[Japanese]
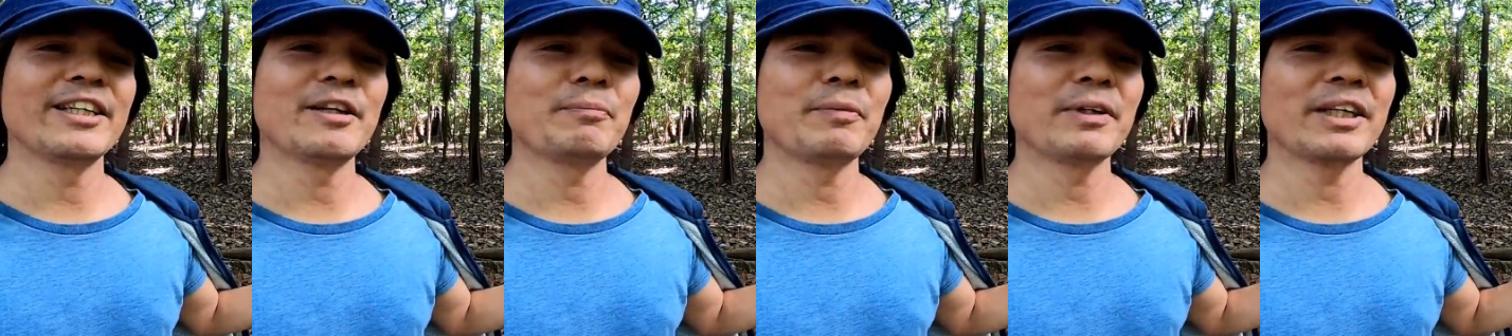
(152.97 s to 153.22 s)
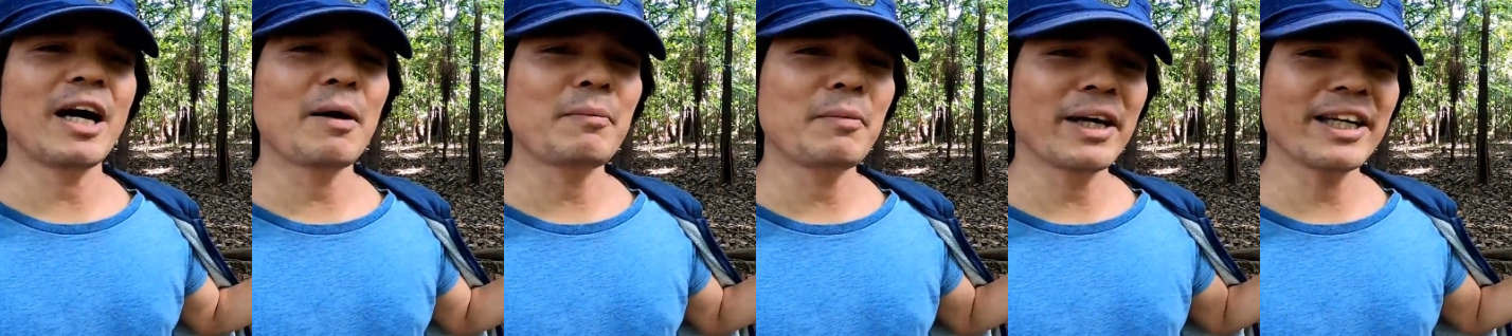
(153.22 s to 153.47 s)
やっ
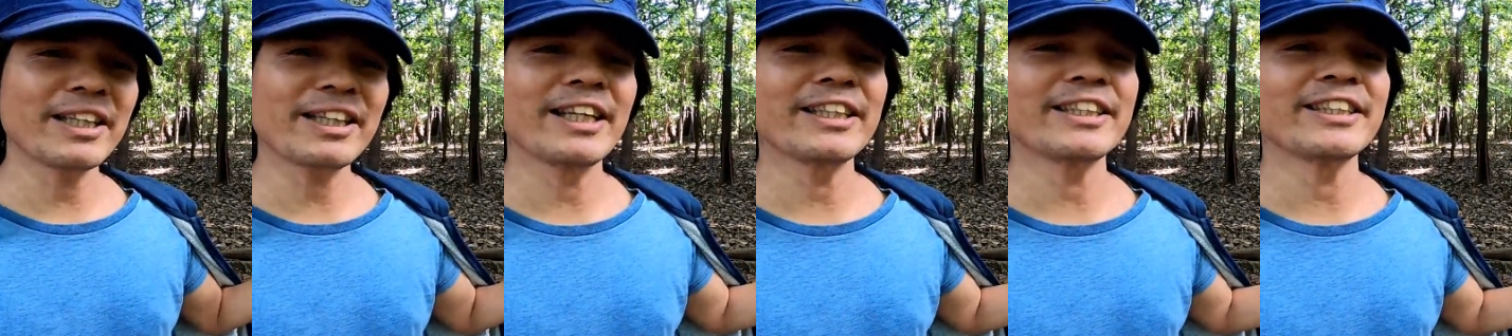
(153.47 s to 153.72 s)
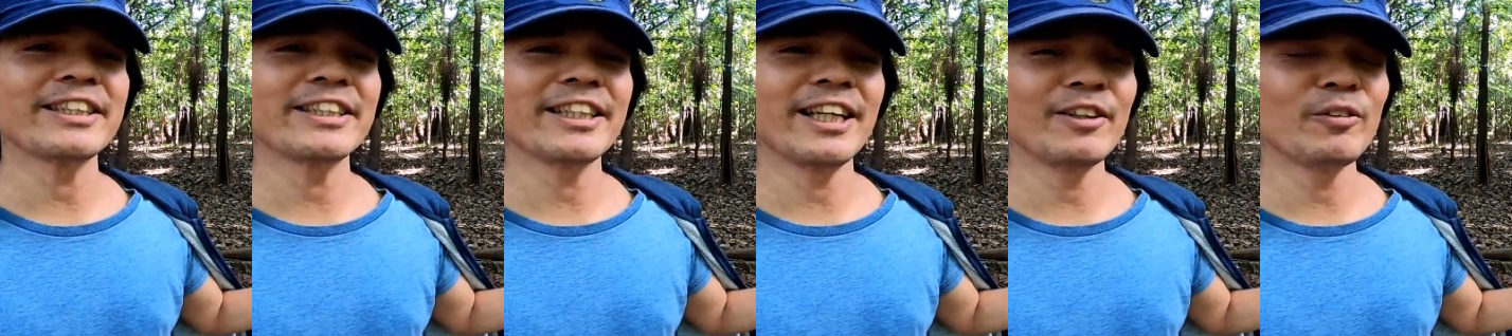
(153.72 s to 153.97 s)
ぱり噛まれた
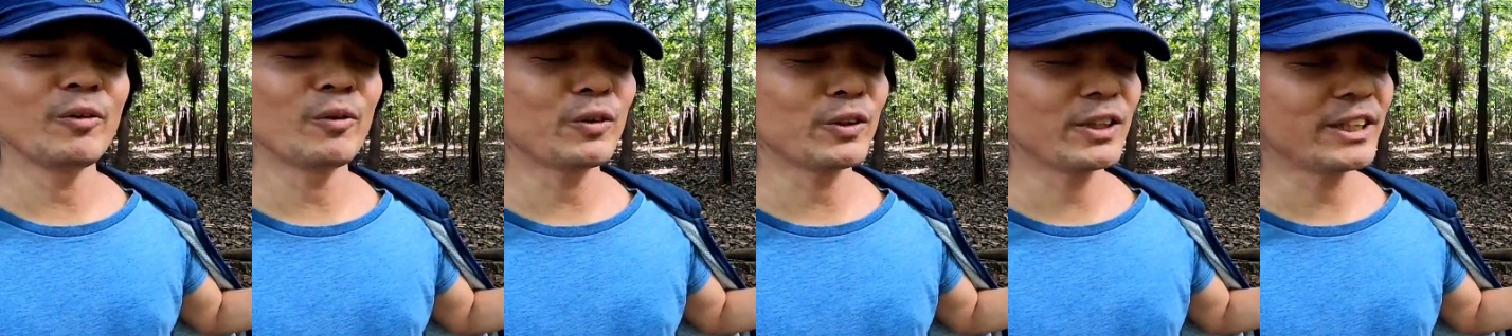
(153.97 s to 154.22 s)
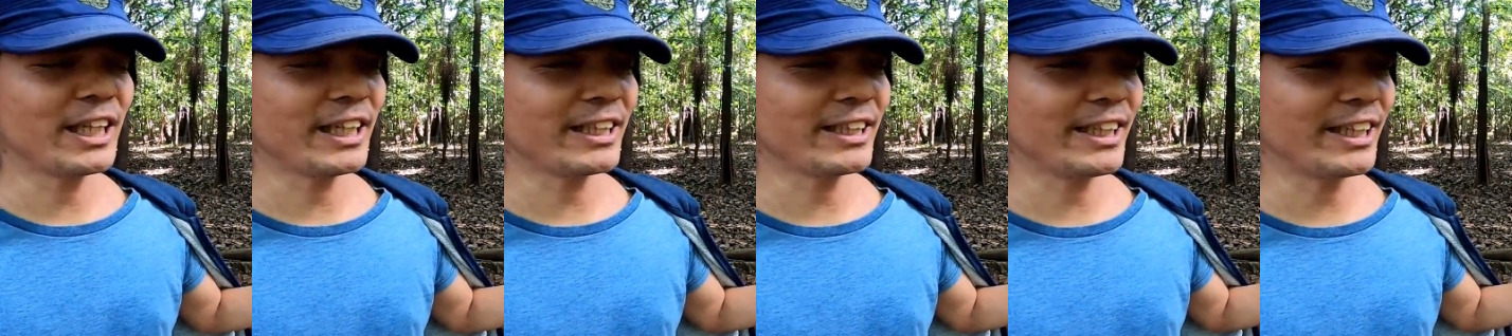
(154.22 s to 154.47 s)
りして毒
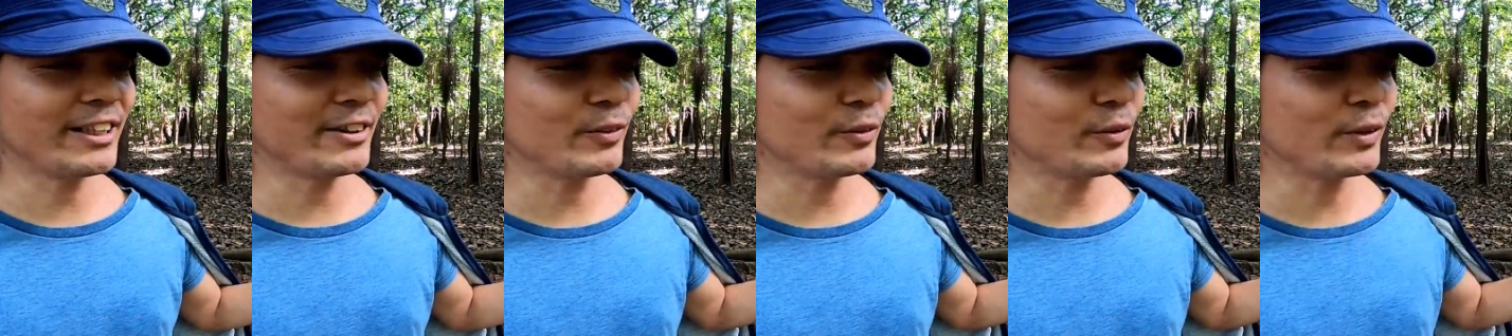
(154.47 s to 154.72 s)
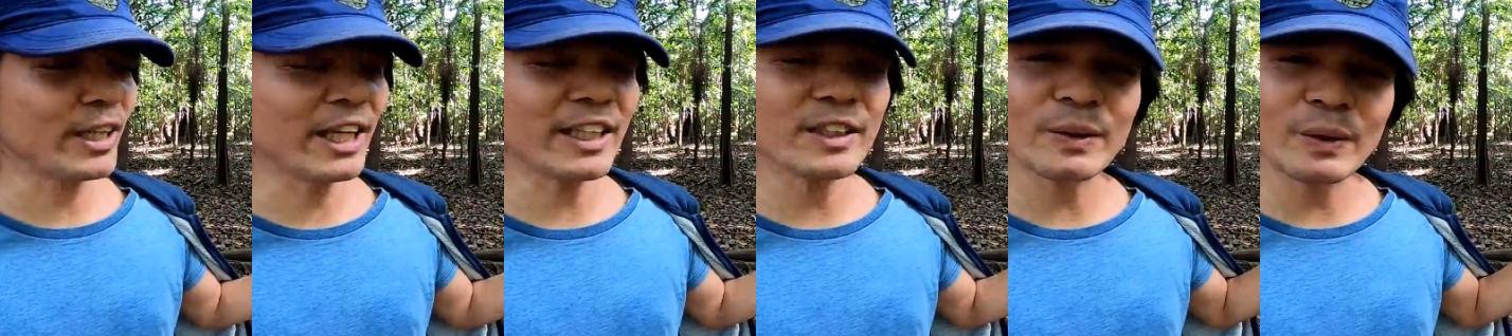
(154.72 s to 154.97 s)
になったって
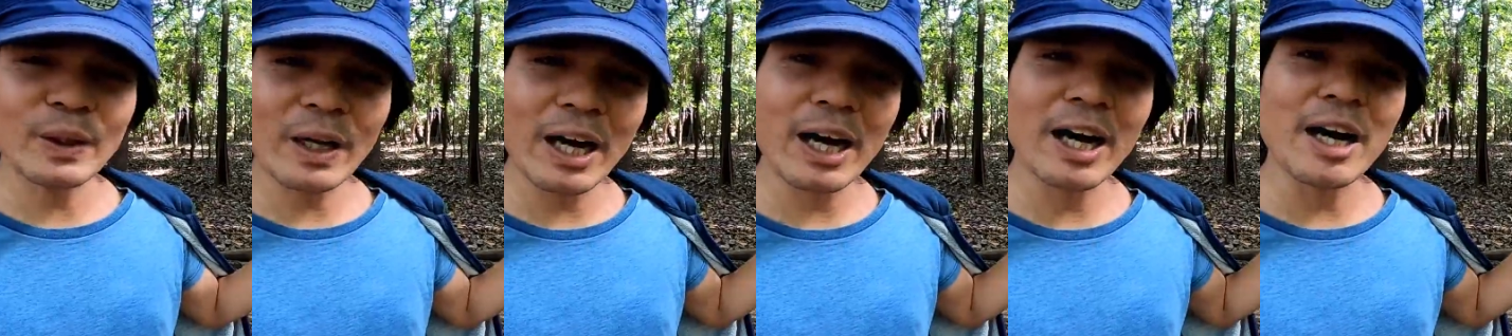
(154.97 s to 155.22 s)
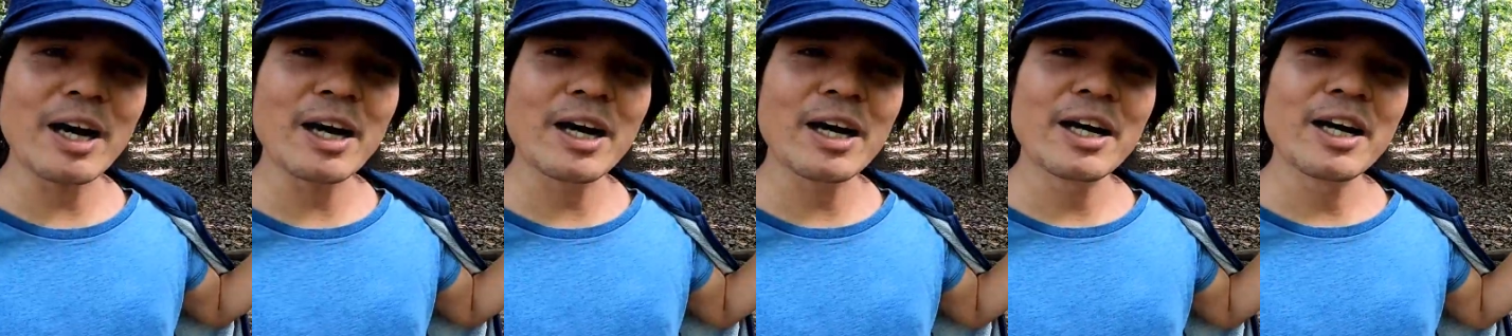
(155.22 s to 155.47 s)
いうケース
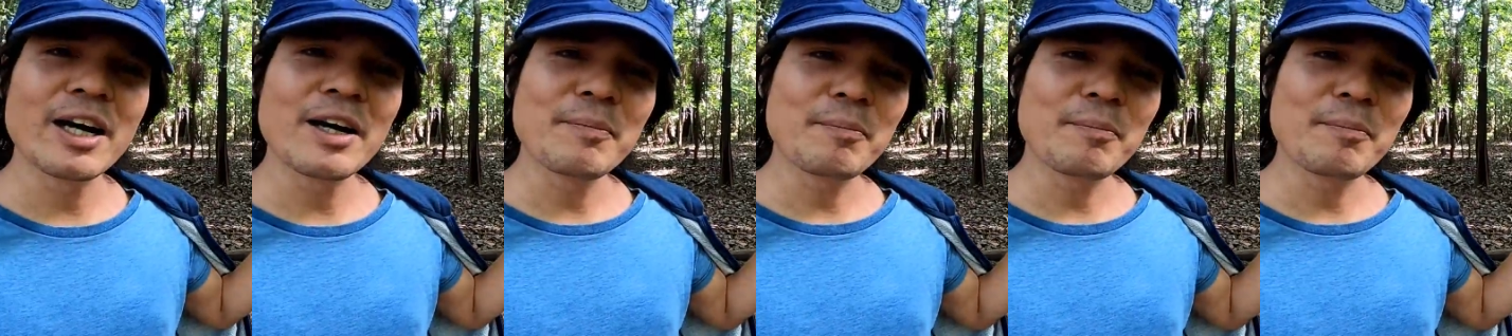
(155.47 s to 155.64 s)
が、